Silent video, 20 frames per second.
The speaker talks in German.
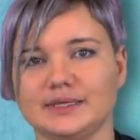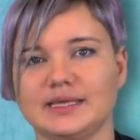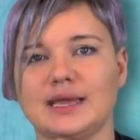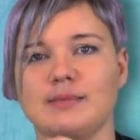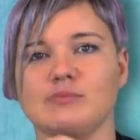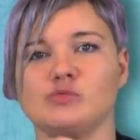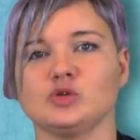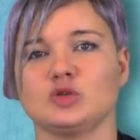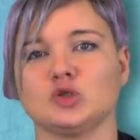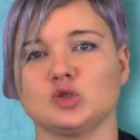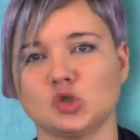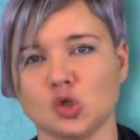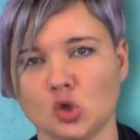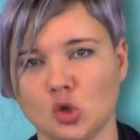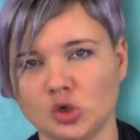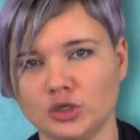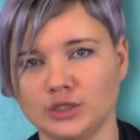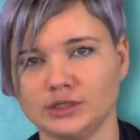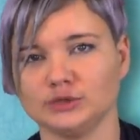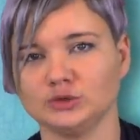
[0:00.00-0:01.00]

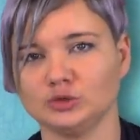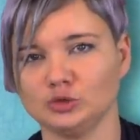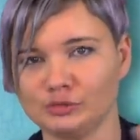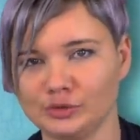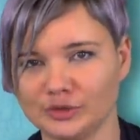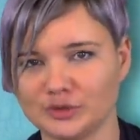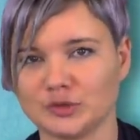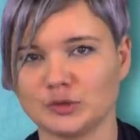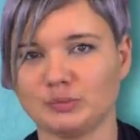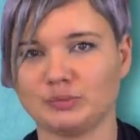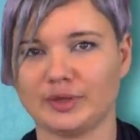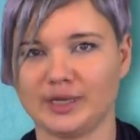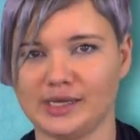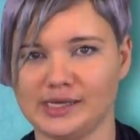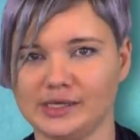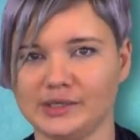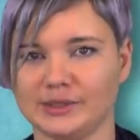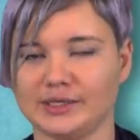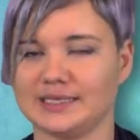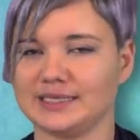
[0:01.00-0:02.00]
Emotionen
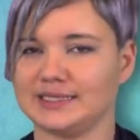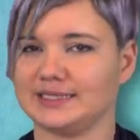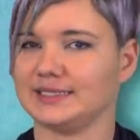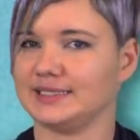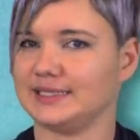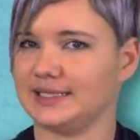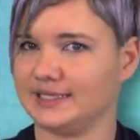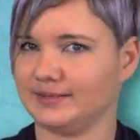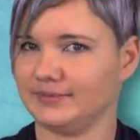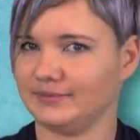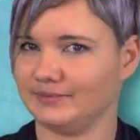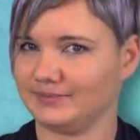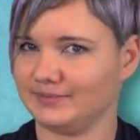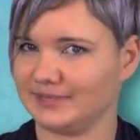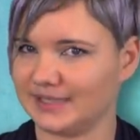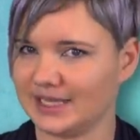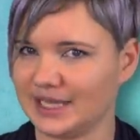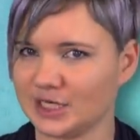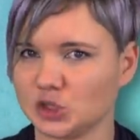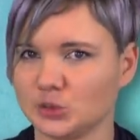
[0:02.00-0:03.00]
rüberzubringen oder dass es ihr
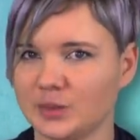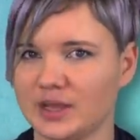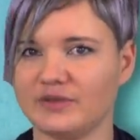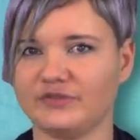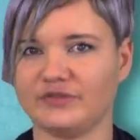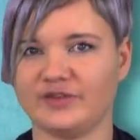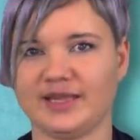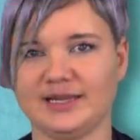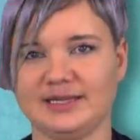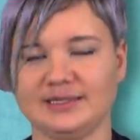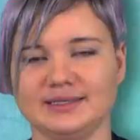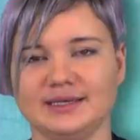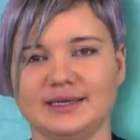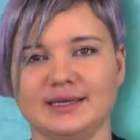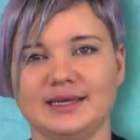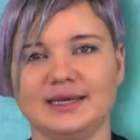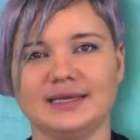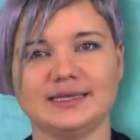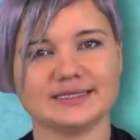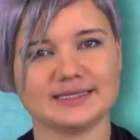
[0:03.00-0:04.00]
sehr schwer fällt,
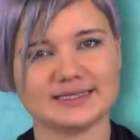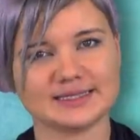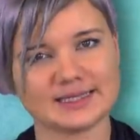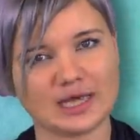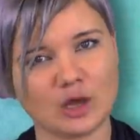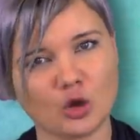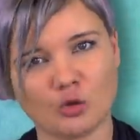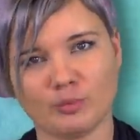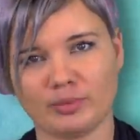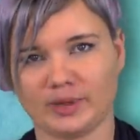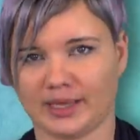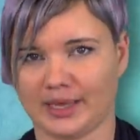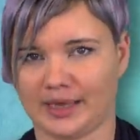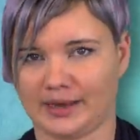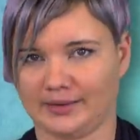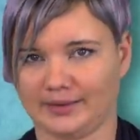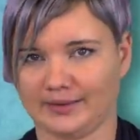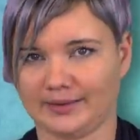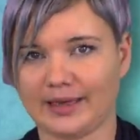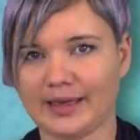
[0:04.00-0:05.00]
das ist auch
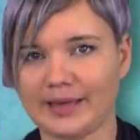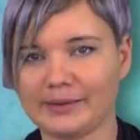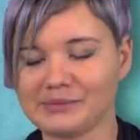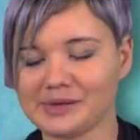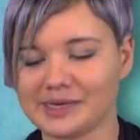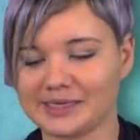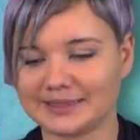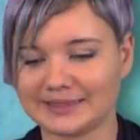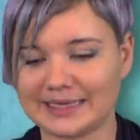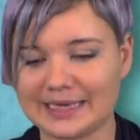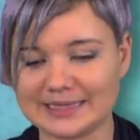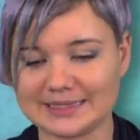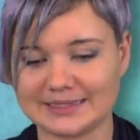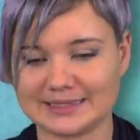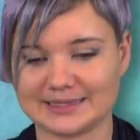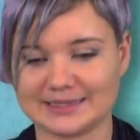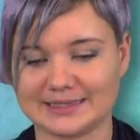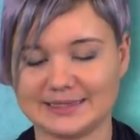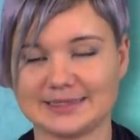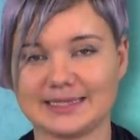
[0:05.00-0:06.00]
bekannt. Aber
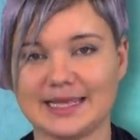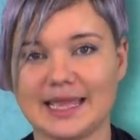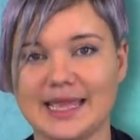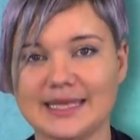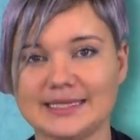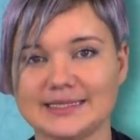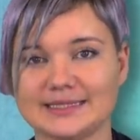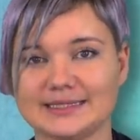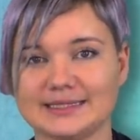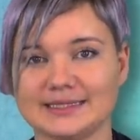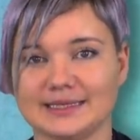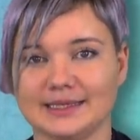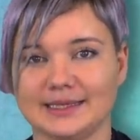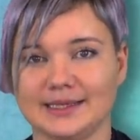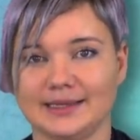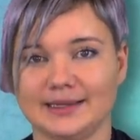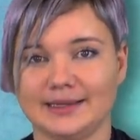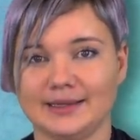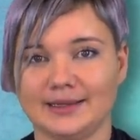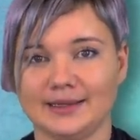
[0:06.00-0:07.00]
das ist echt,
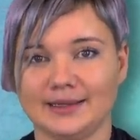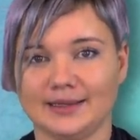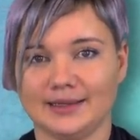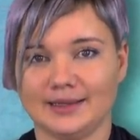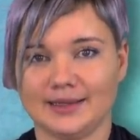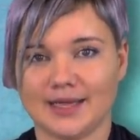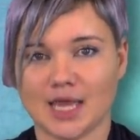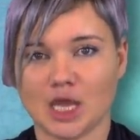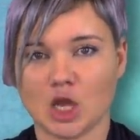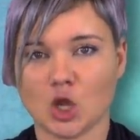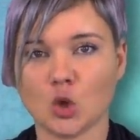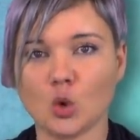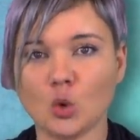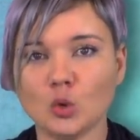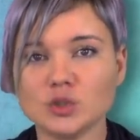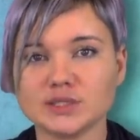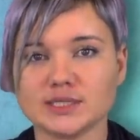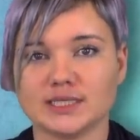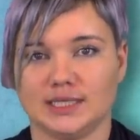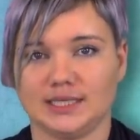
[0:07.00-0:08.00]

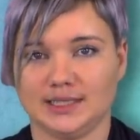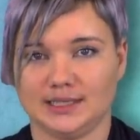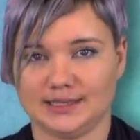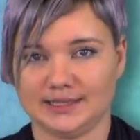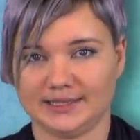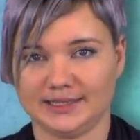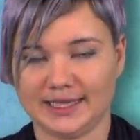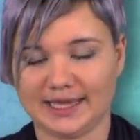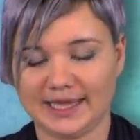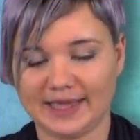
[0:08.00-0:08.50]
gruselig.